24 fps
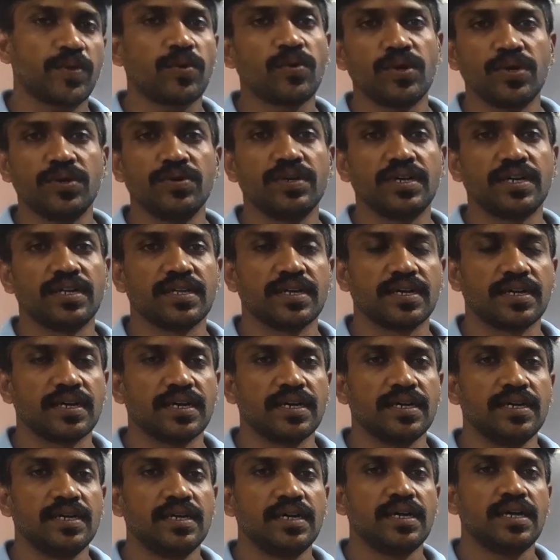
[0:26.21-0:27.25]
ஒரு யூனிட்
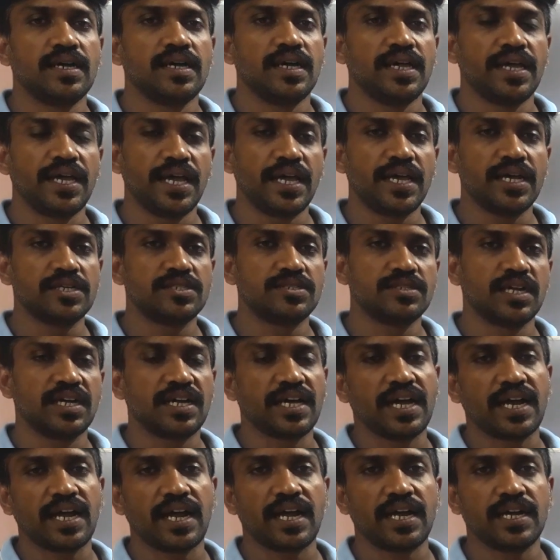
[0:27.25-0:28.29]
தாங்க ஏஹெச்னா
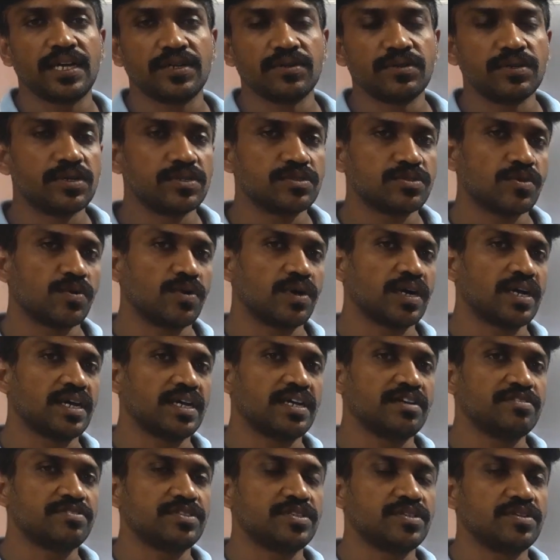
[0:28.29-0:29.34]
ஏர் ஹேண்டிங் யூனிட்னு சொல்லுவாங்க
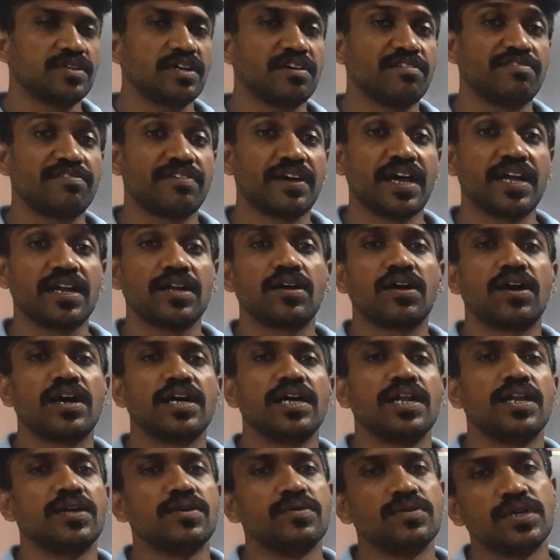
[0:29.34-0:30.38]
எஃப்சியூனா ஃபேன்
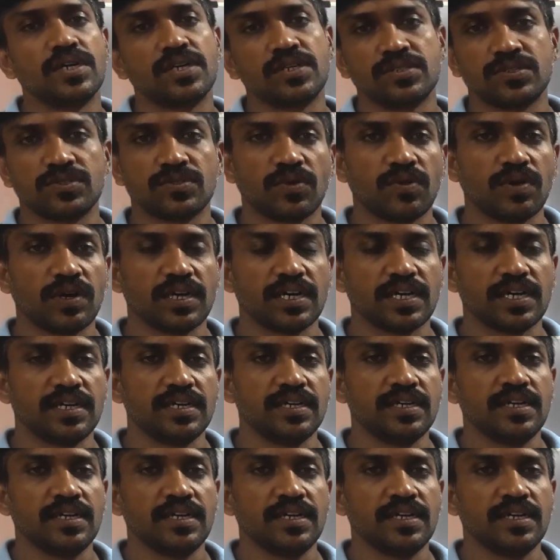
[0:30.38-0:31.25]
காயில் யூனிட்னு சொல்லுவாங்க